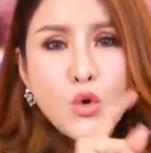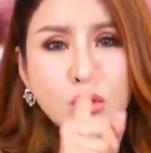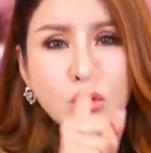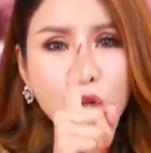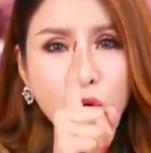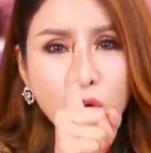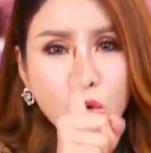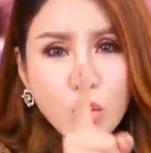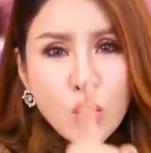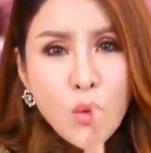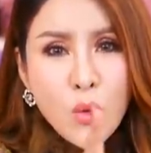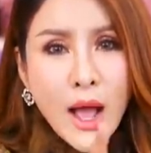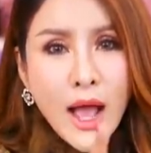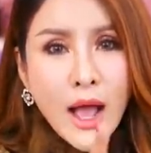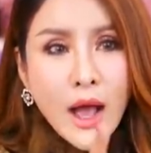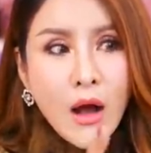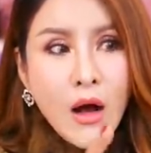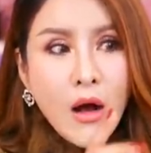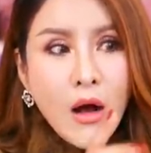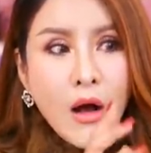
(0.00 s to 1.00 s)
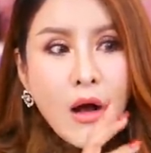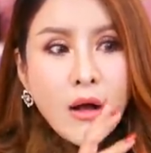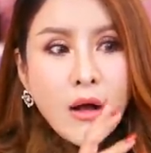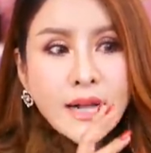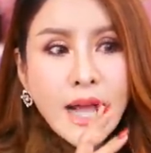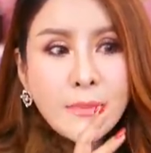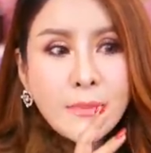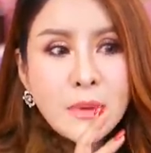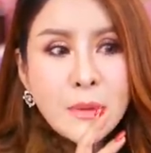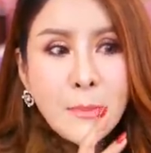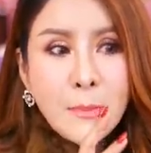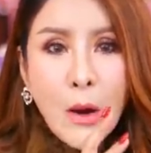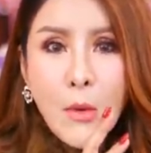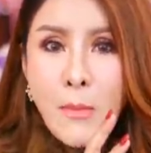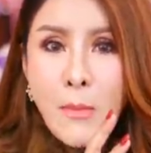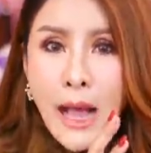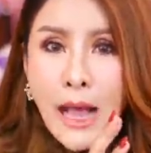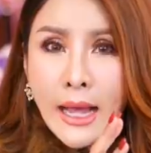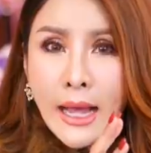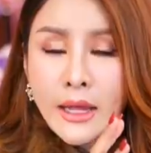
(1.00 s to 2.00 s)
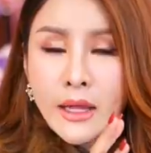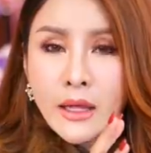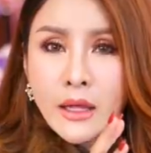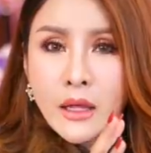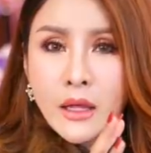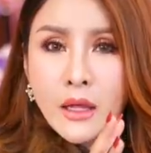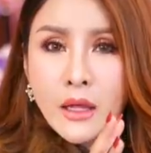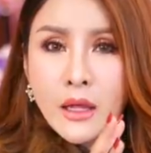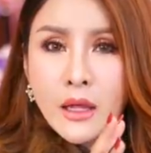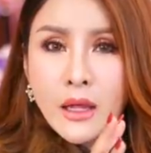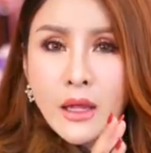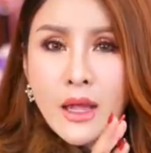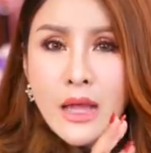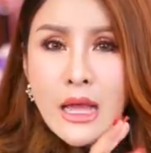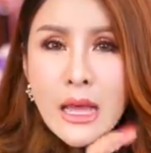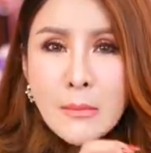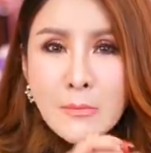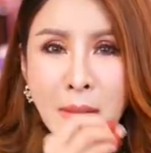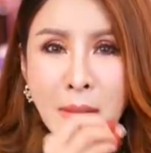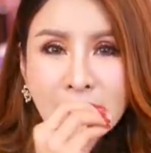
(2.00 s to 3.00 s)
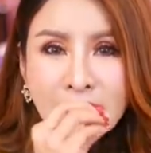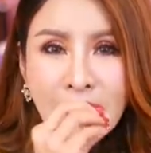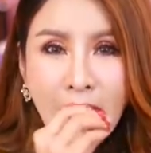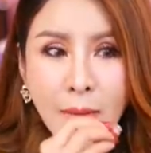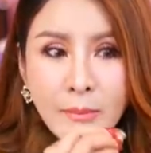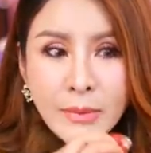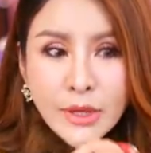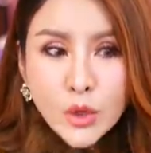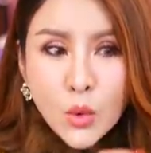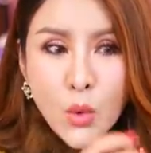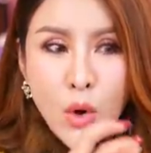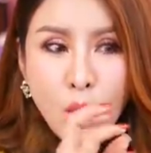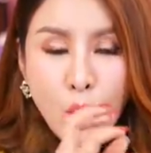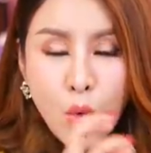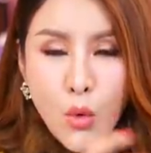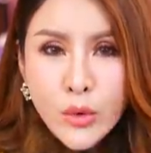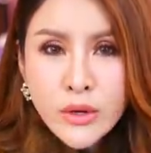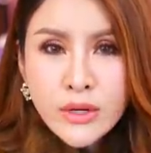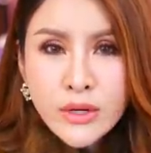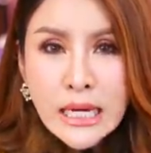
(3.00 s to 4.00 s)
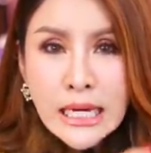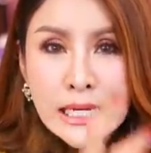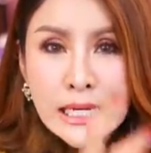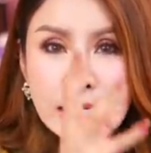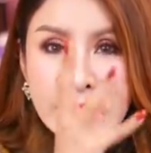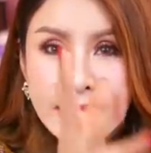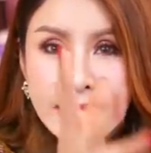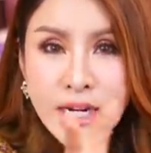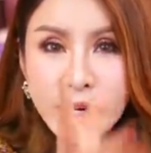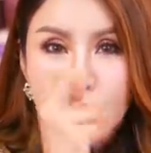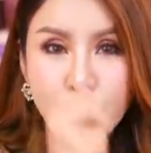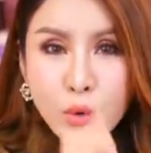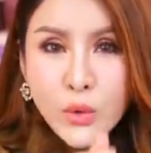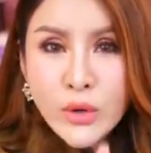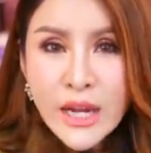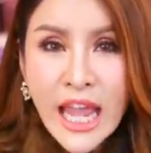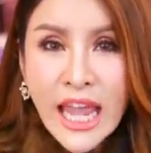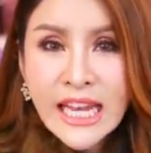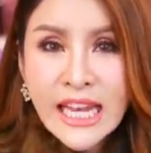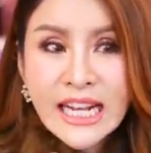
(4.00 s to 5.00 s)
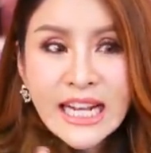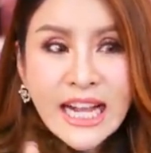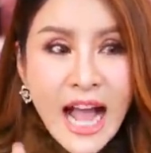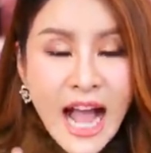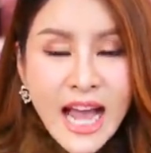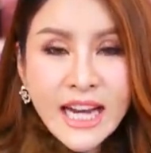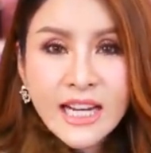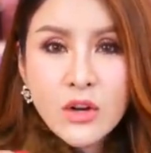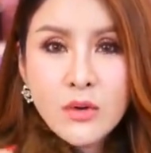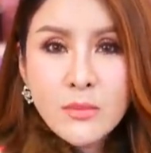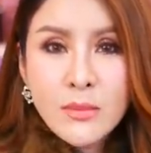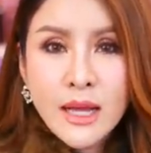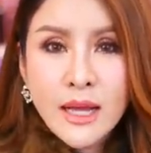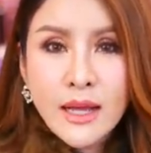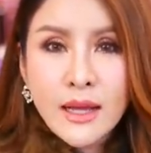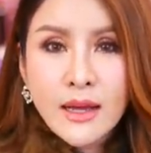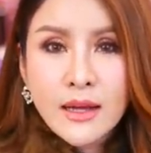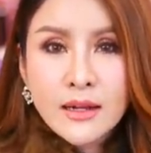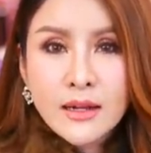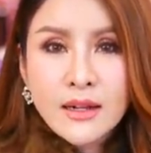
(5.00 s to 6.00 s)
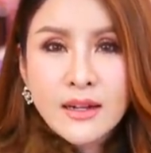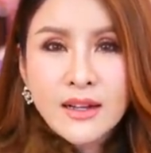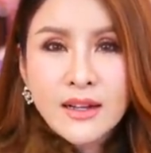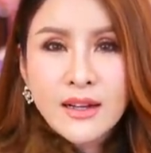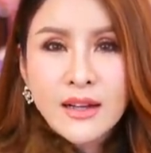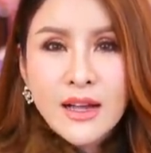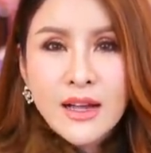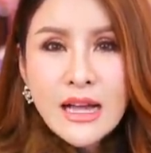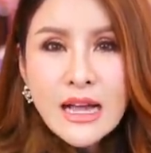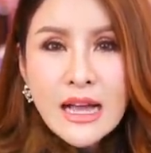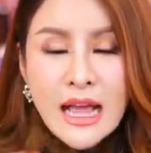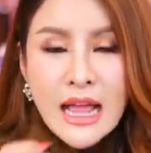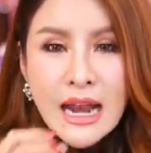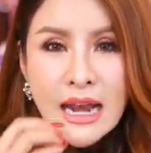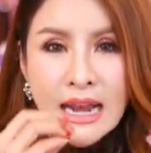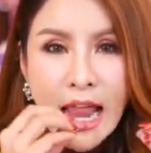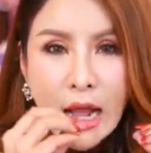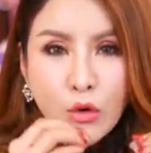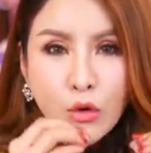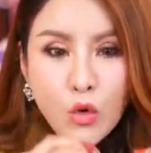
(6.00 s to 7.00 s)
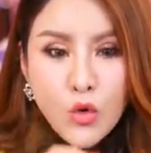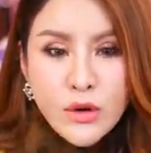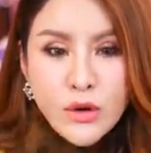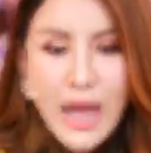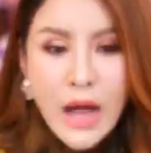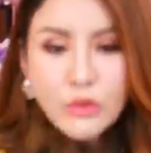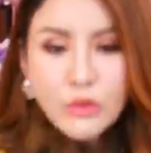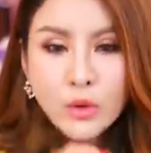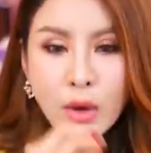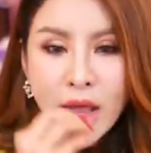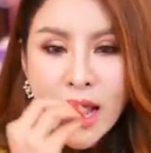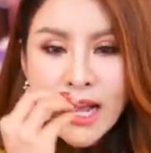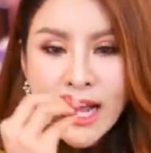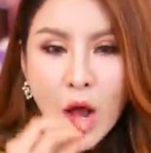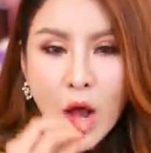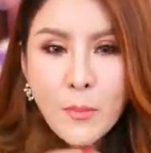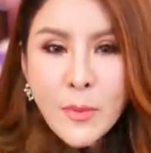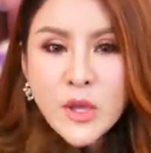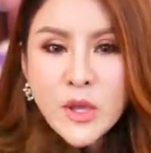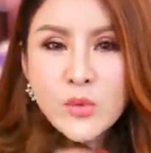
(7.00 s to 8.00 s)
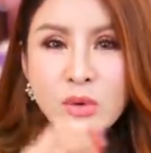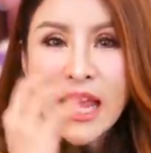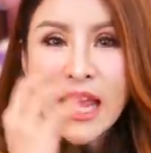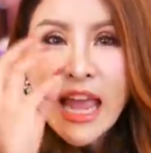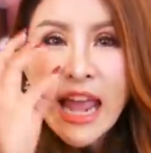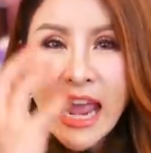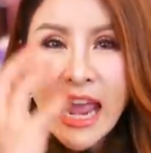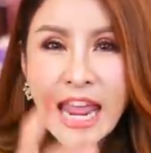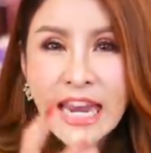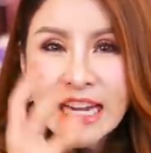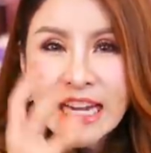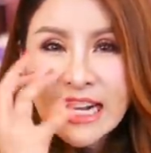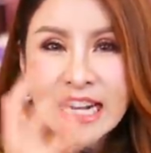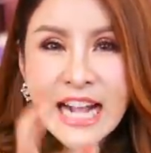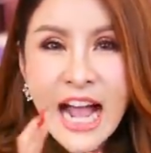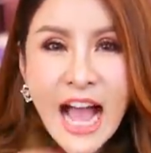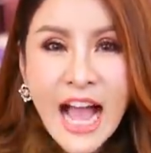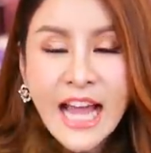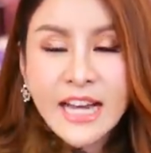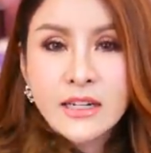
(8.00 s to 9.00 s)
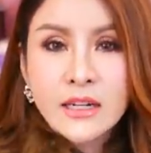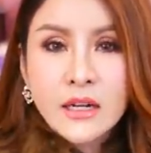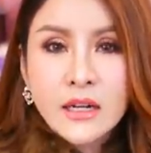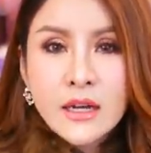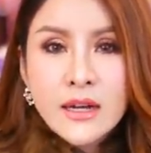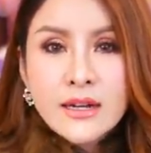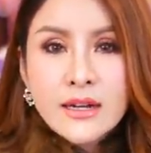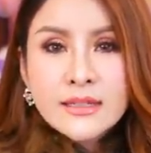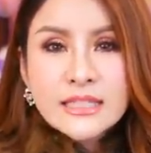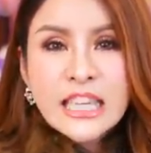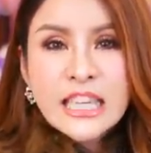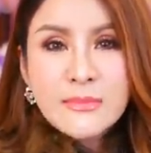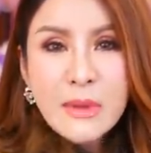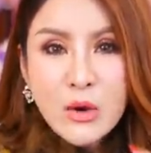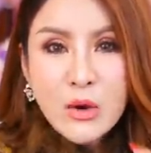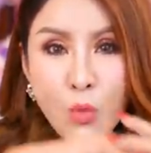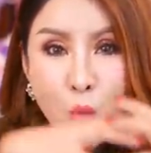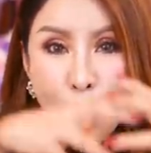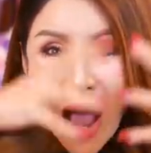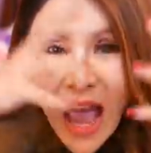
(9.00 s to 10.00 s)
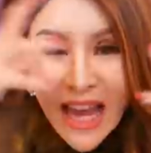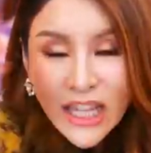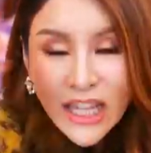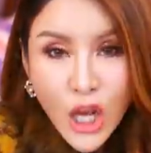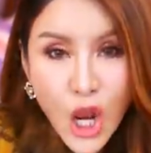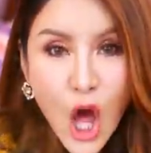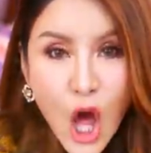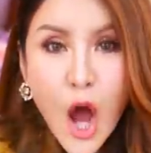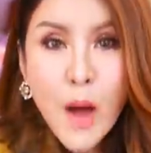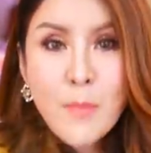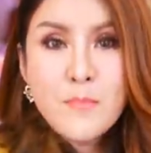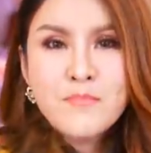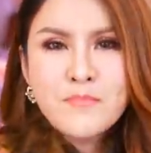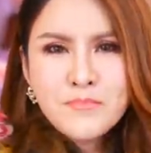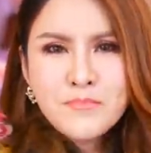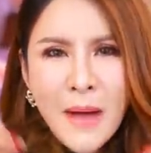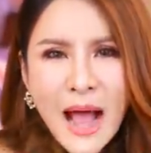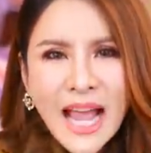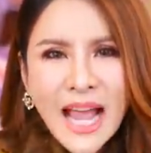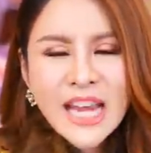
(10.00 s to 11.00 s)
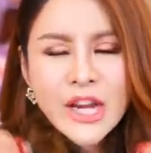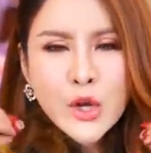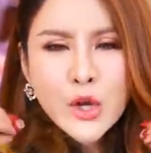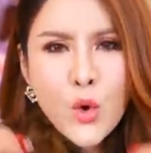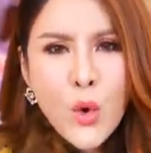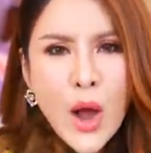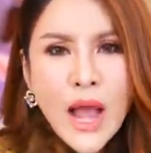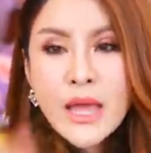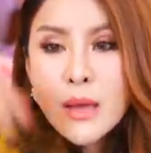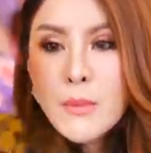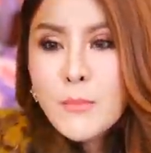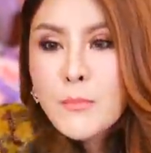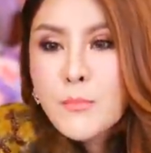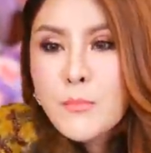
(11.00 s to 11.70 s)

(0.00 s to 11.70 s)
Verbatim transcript: คุณต้องรู้ว่าอ๋อการมีเป้าหมายมันทำให้ตัวคุณดึงดูดเหตุการณ์เข้ามาและคุณเอาตัวเองเข้าไปอยู่ในเหตุการณ์ที่มันแวดล้อมไปด้วย